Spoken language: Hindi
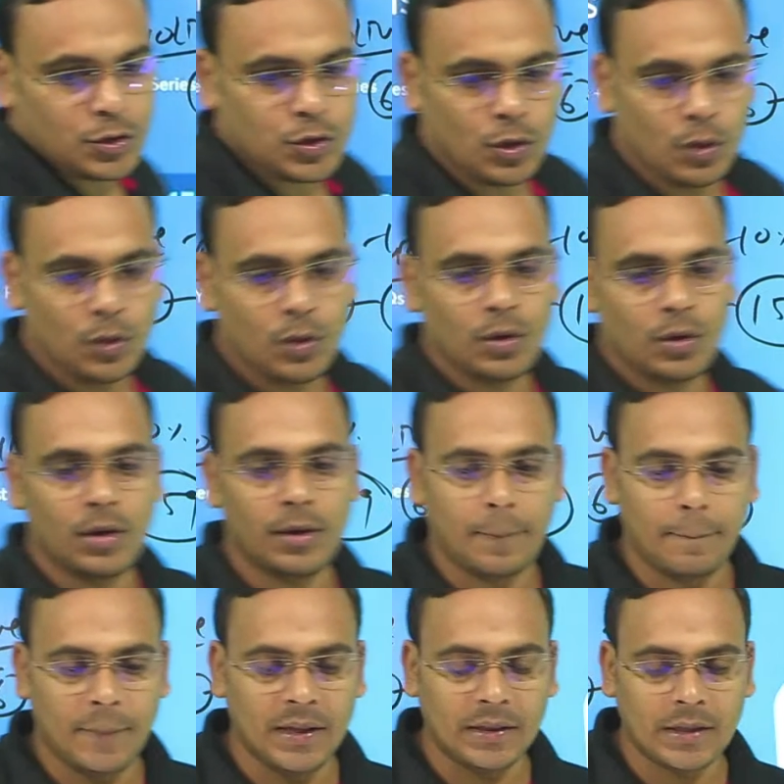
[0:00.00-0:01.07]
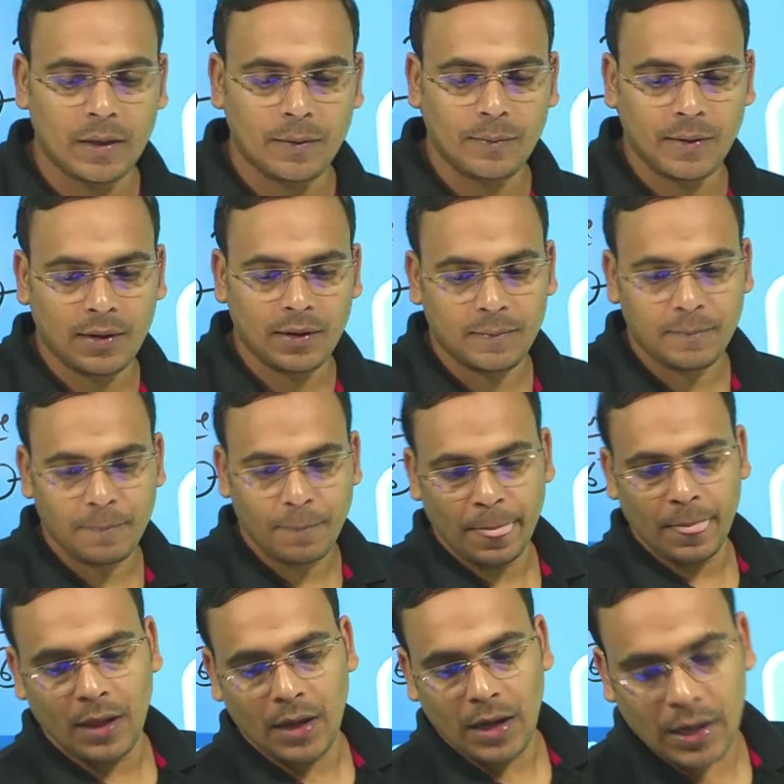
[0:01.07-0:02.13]
सो मिलते हैं फिर
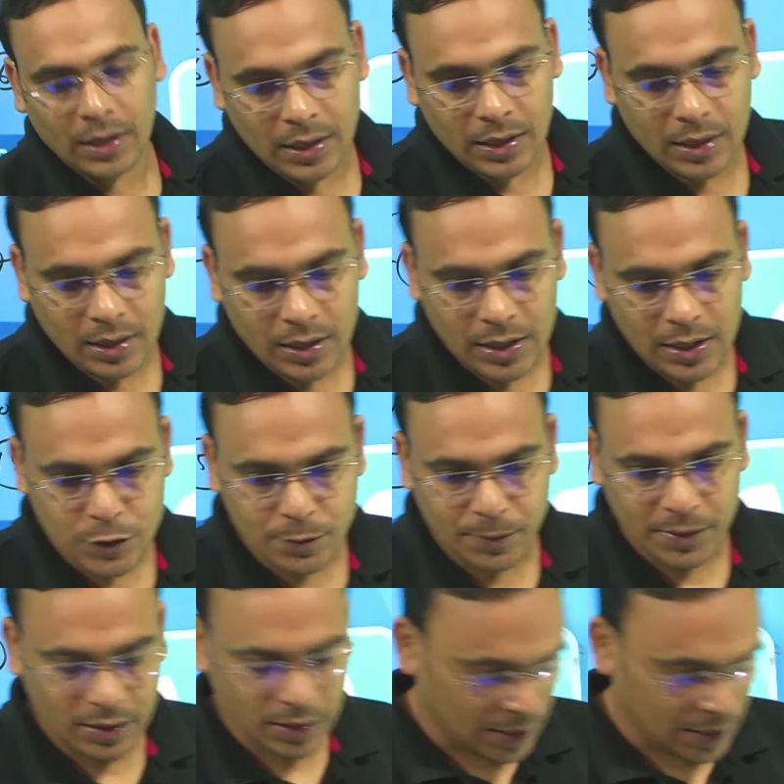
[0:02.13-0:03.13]
आगे के क्लास में